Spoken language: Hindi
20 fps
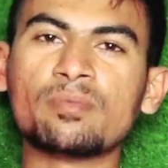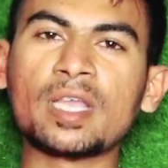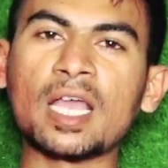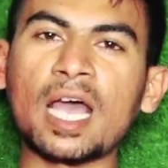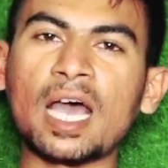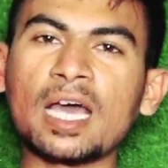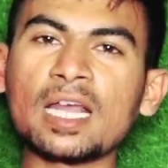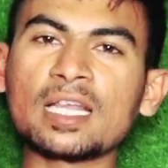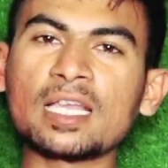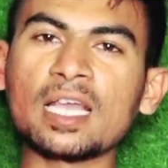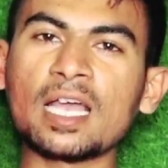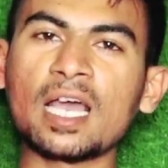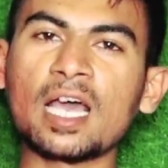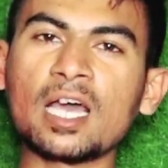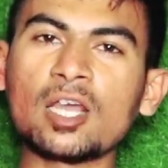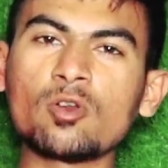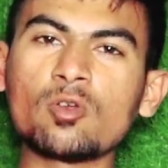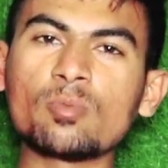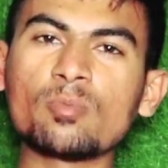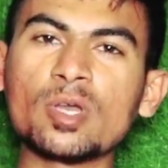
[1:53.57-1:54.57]
बिहार के
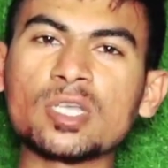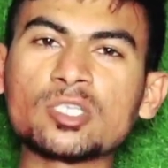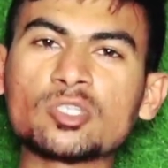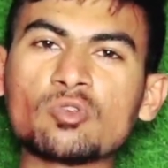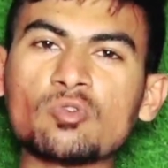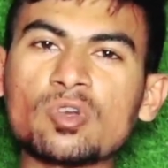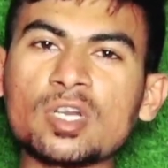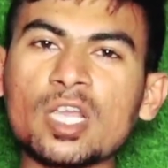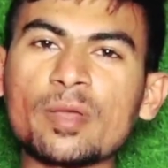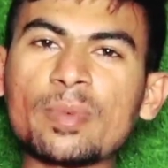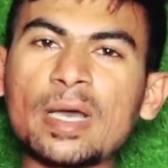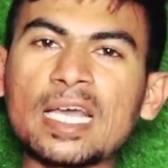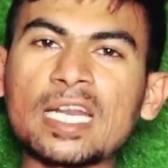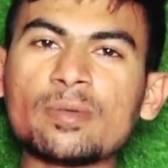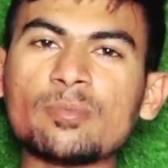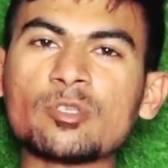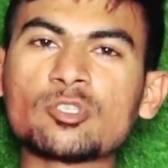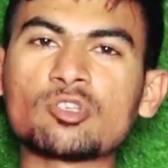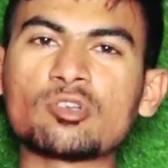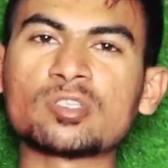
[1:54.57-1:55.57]
हर वो मजदूर के
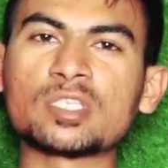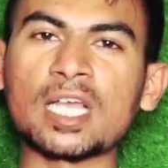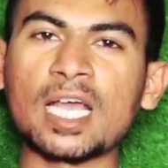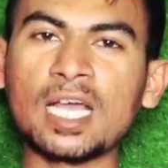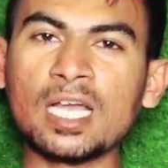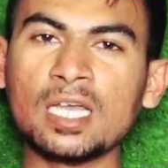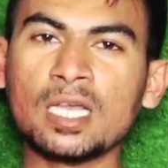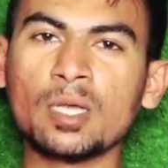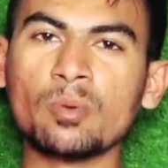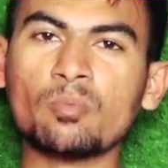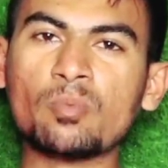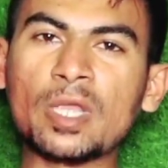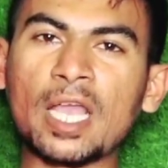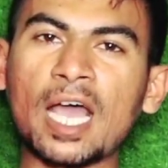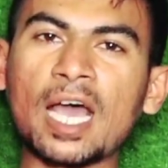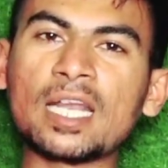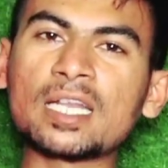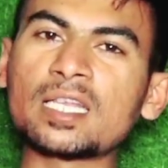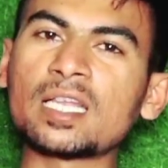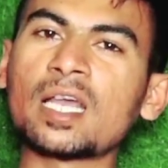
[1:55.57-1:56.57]
बारे में सोचा
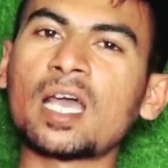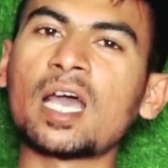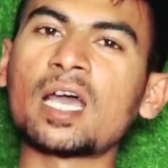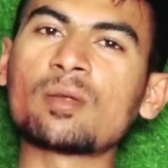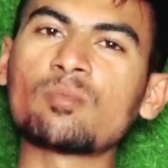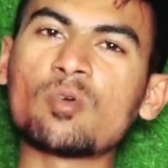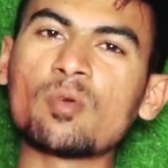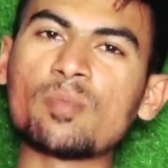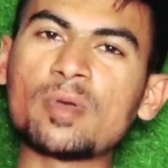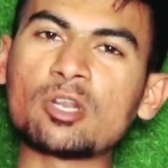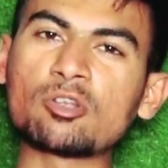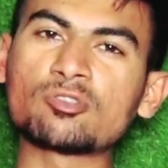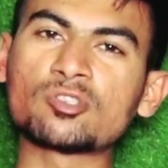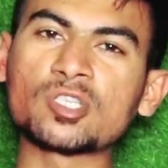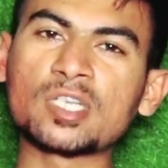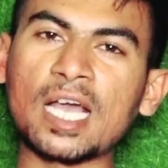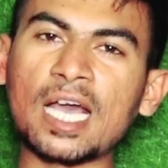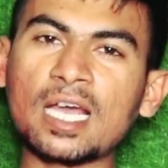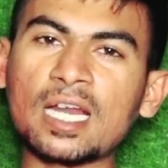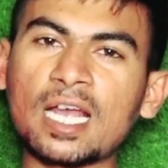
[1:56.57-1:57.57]
बिहार के हर वो
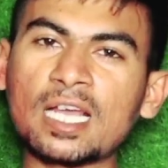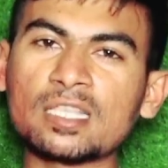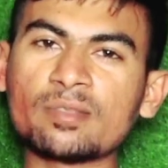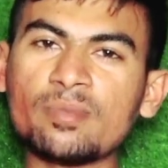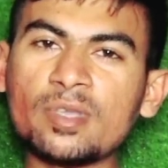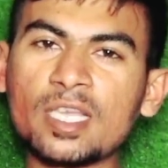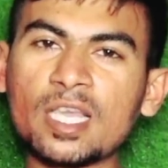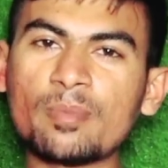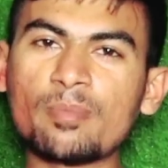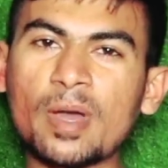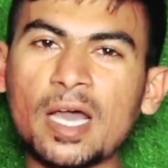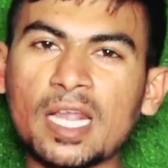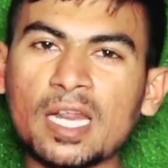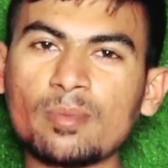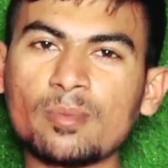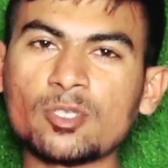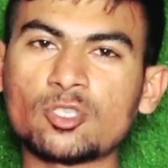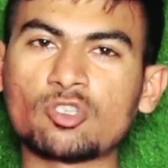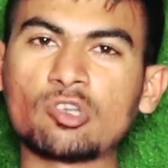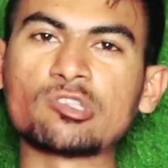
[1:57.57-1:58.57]
बेरोजगार आदमी के
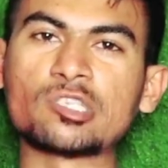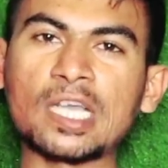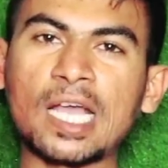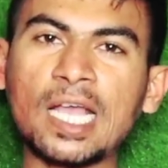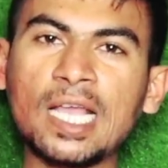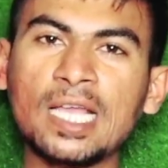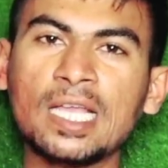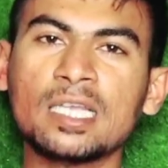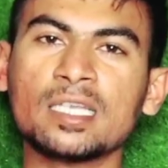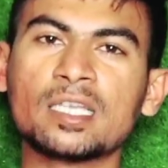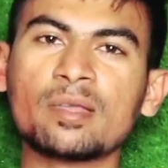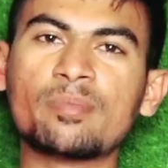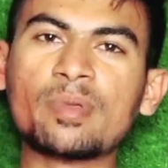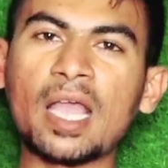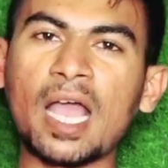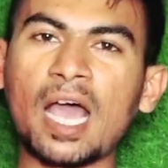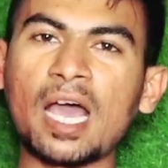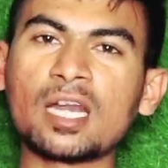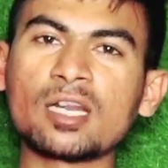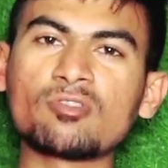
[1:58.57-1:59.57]
बारे में सोचा कि
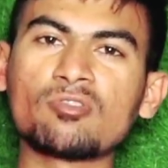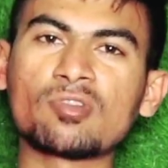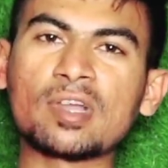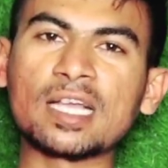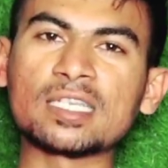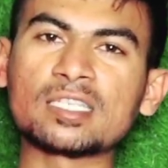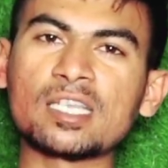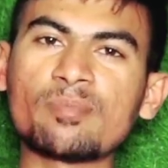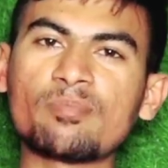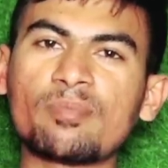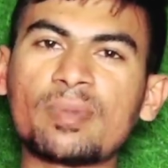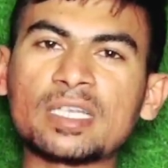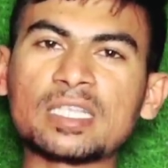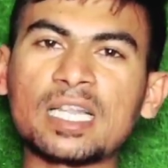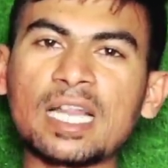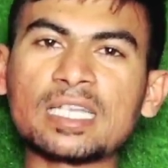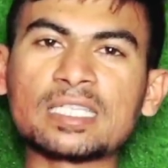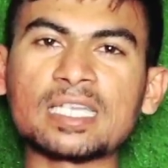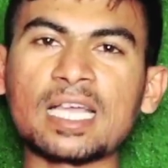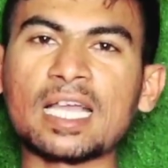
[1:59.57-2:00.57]
बिहार को कैसे
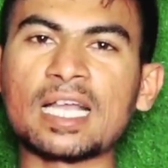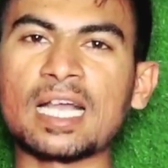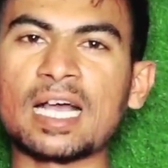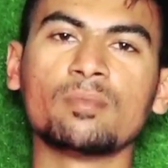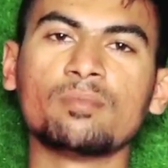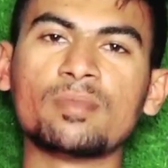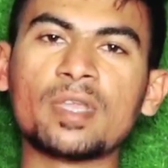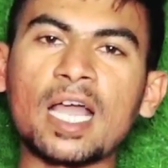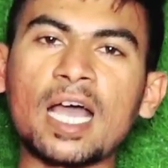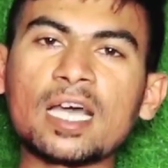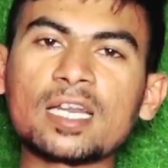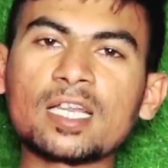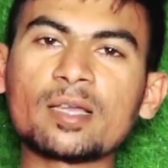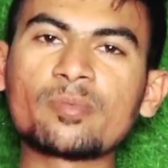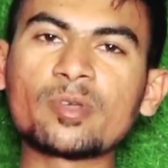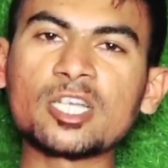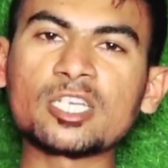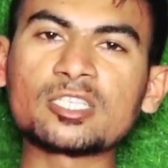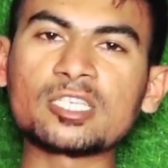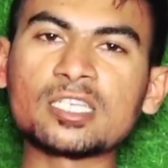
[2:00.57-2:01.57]
बदला जाएगा बिहार के
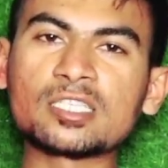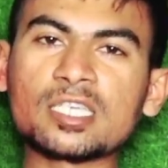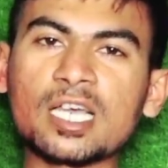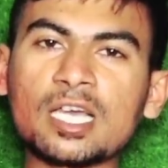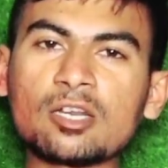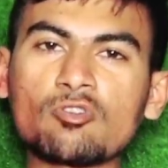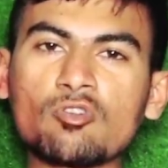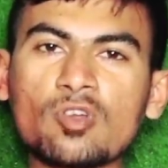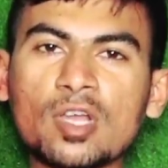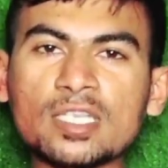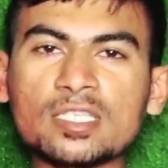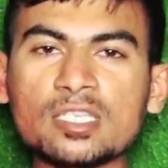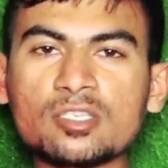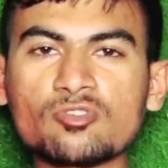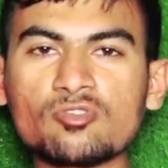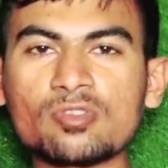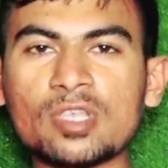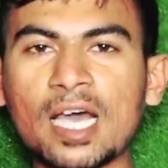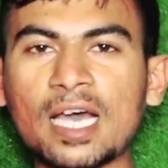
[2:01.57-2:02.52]
भ्रष्टाचार को कैसे